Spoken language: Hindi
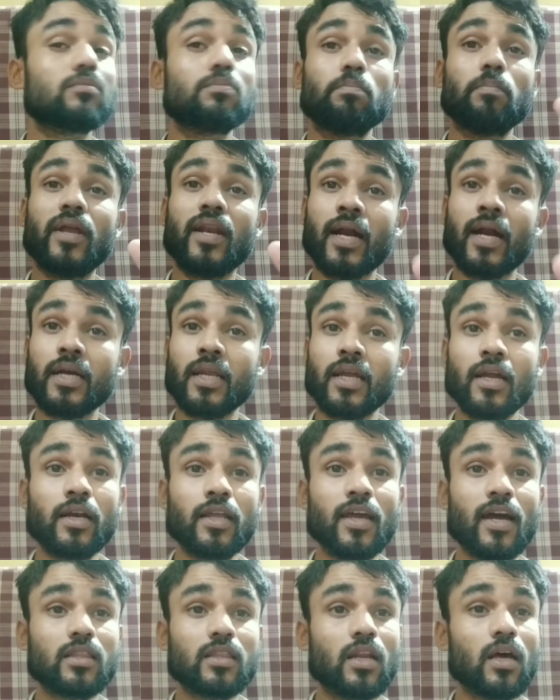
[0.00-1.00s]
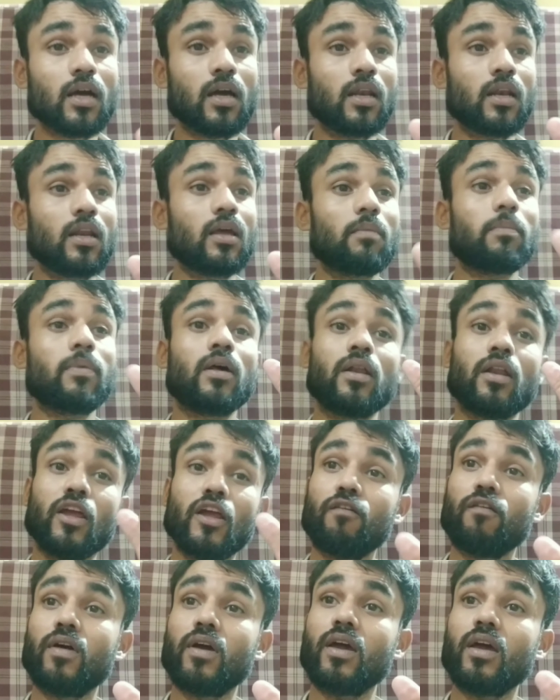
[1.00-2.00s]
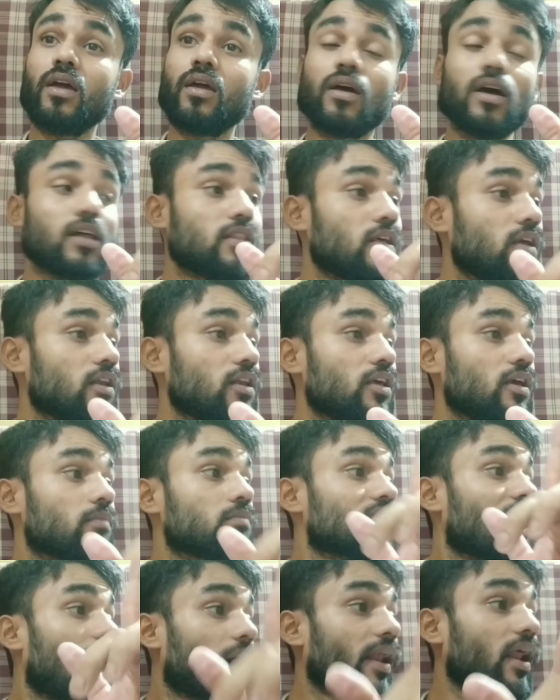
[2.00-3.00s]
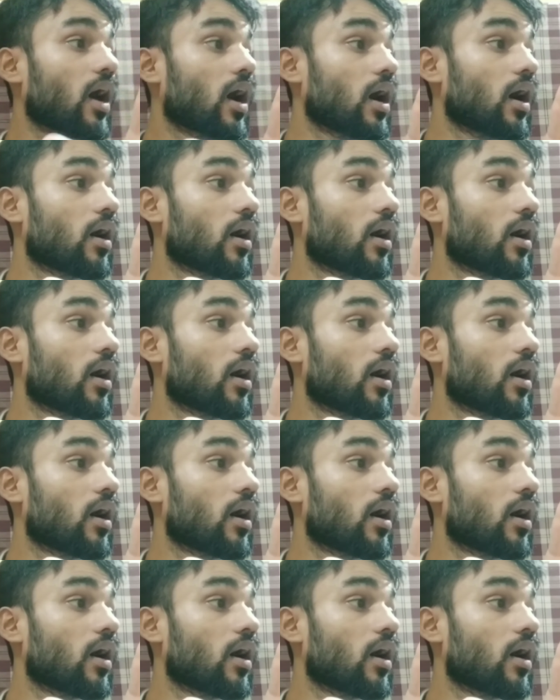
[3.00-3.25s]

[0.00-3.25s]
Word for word: बिना टिकट यात्रा करने पर रेलवे अधिनियम धारा